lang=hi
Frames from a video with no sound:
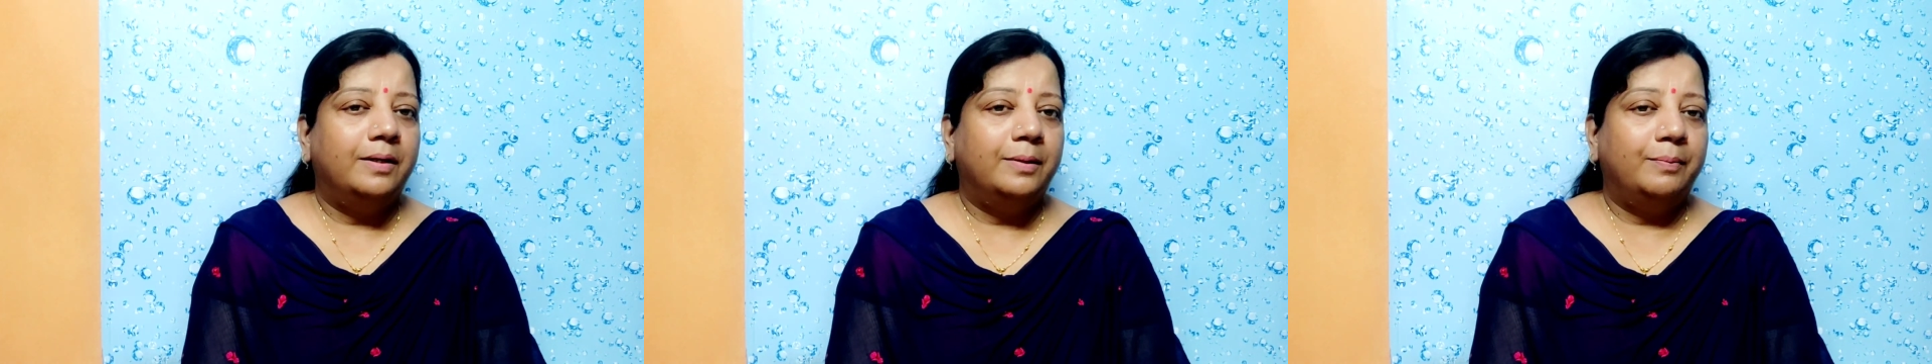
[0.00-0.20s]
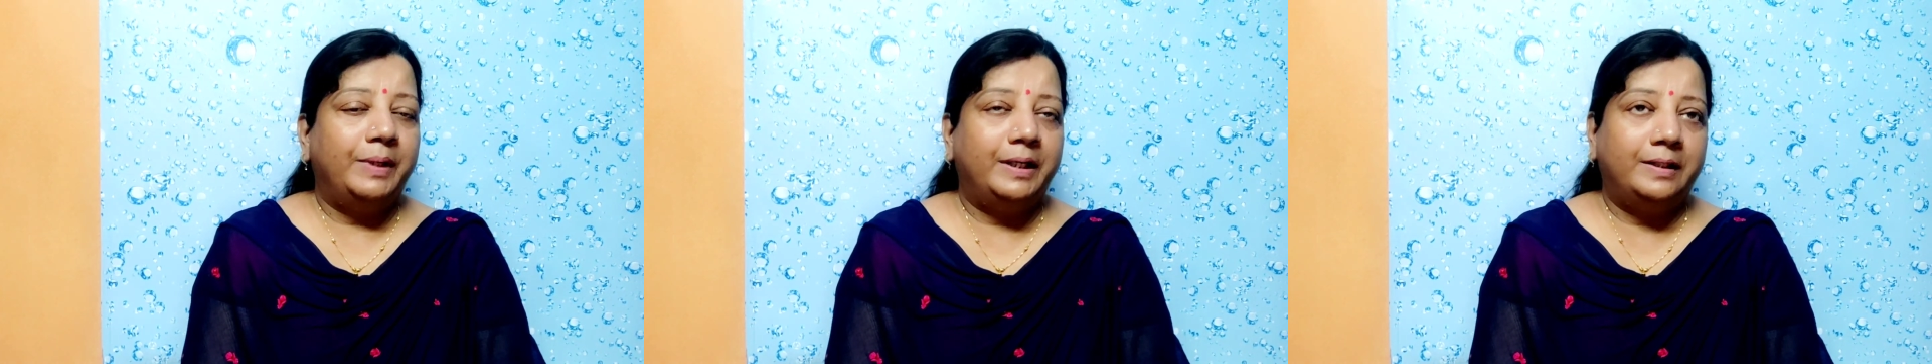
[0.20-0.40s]

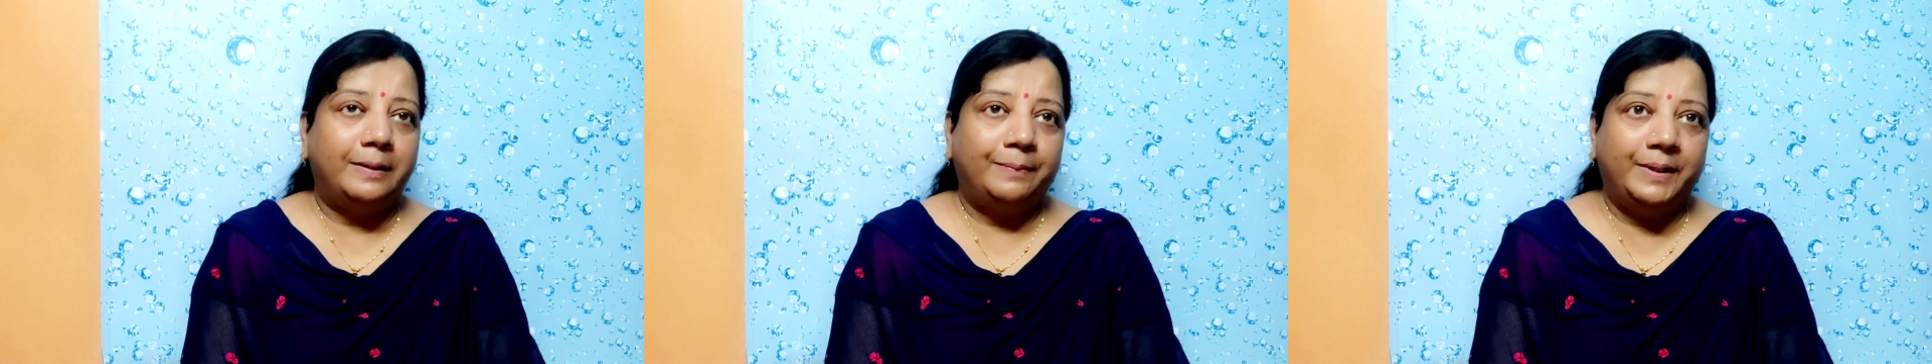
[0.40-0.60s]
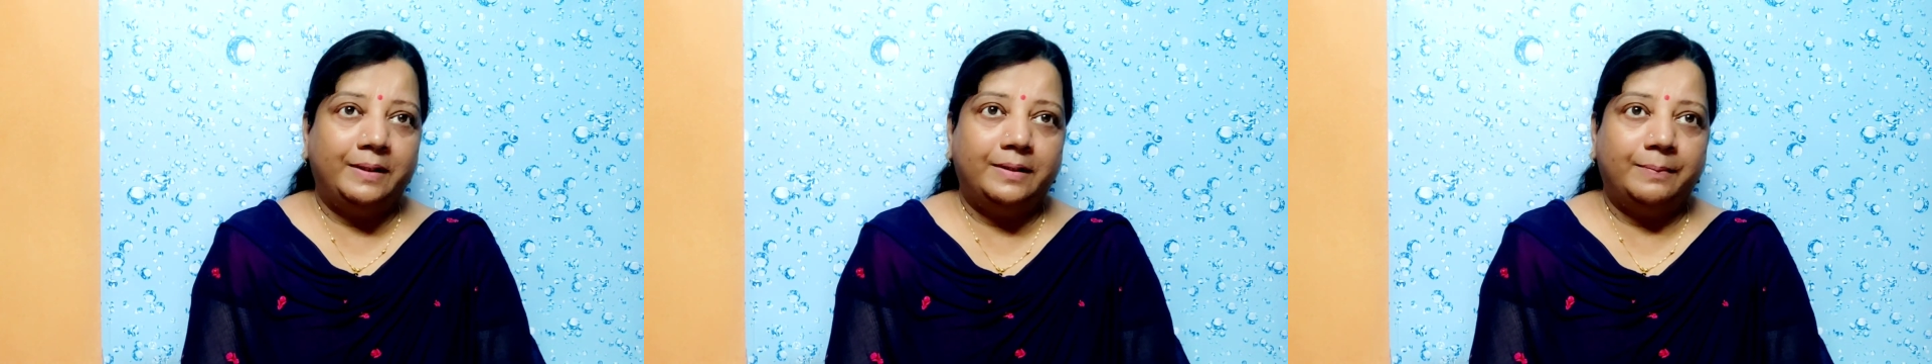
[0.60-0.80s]
मेरी
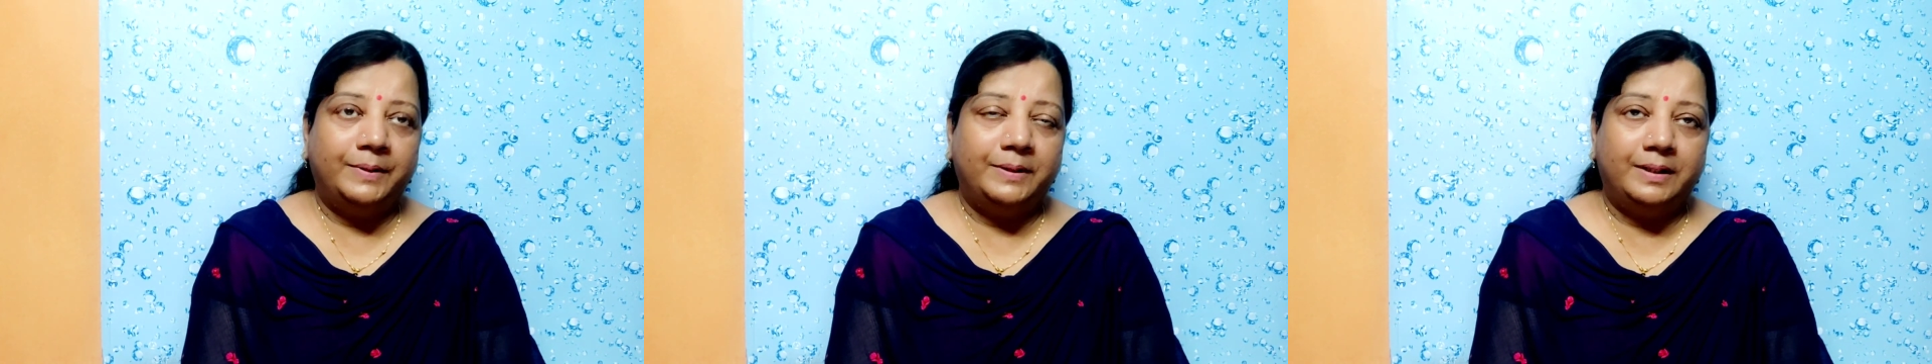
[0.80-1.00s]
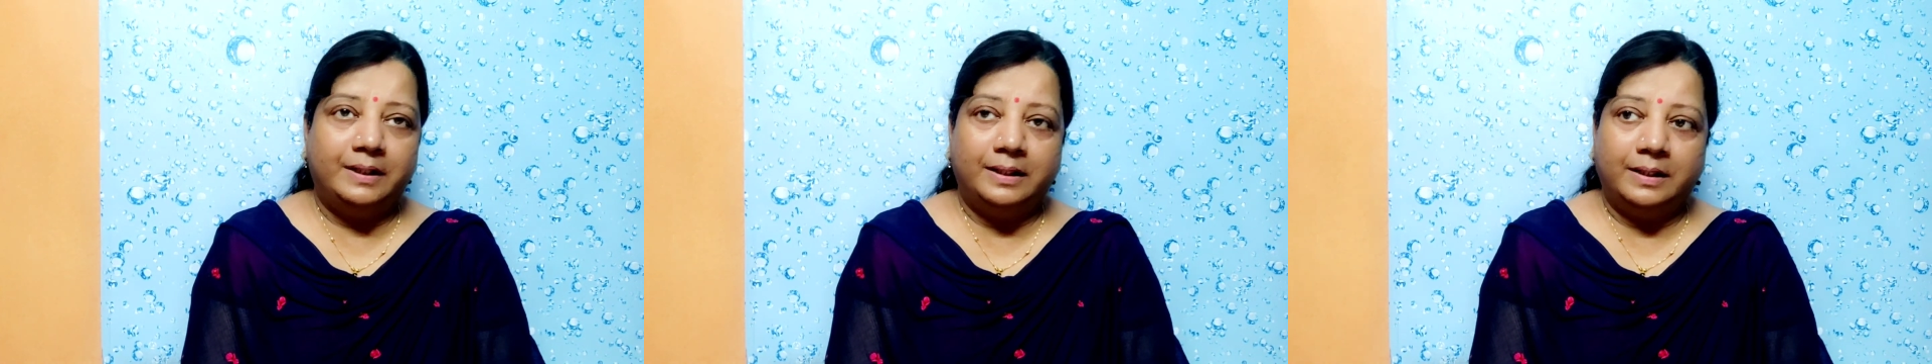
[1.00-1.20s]
तबीयत अभी
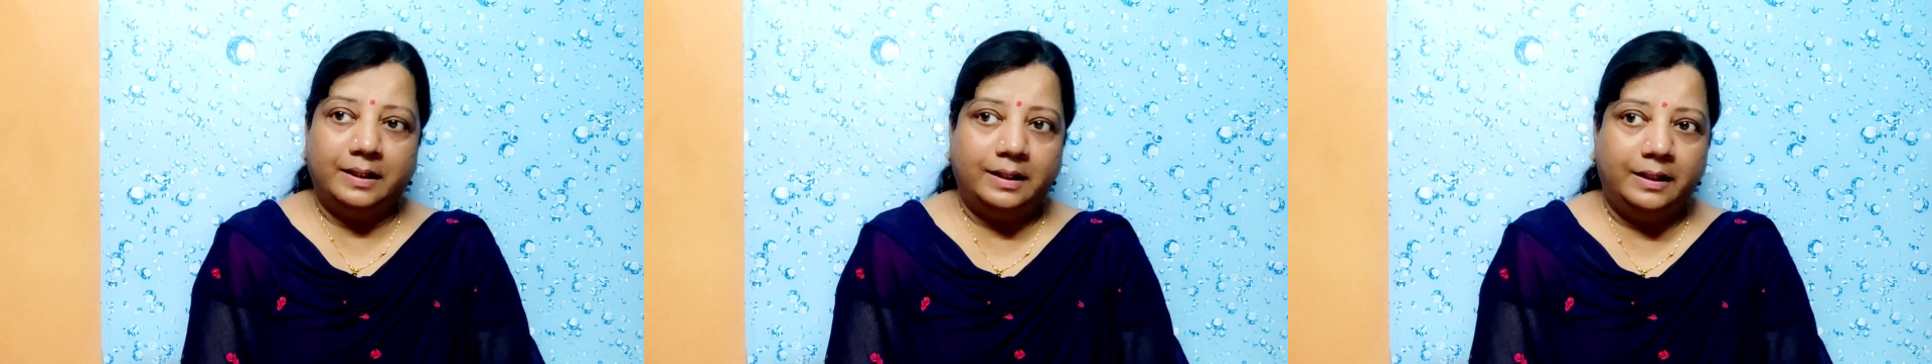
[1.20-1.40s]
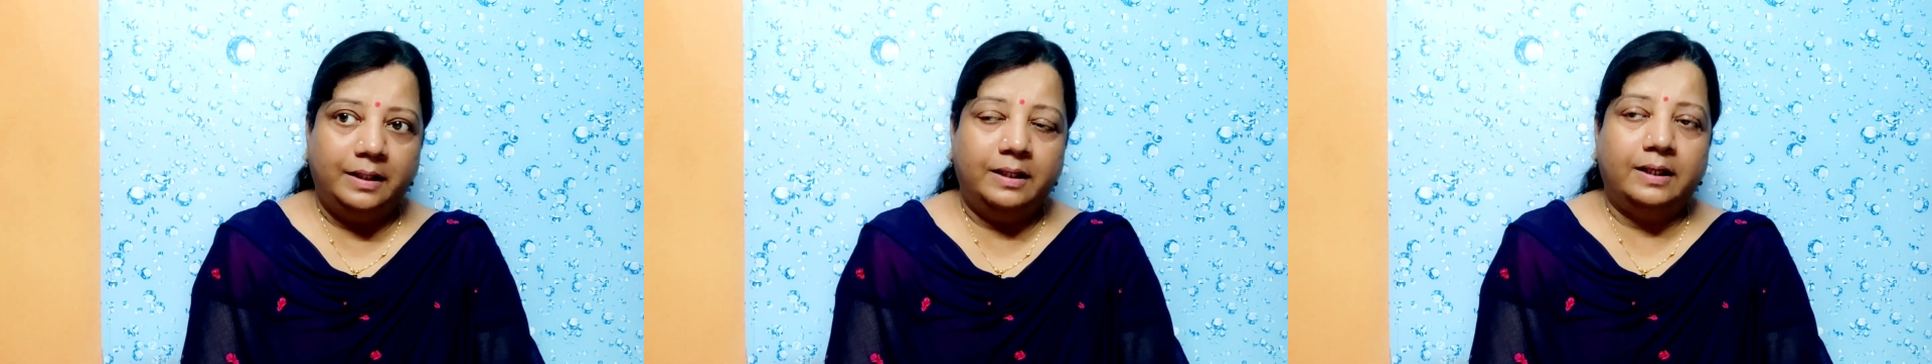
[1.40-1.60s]
ठीक नहीं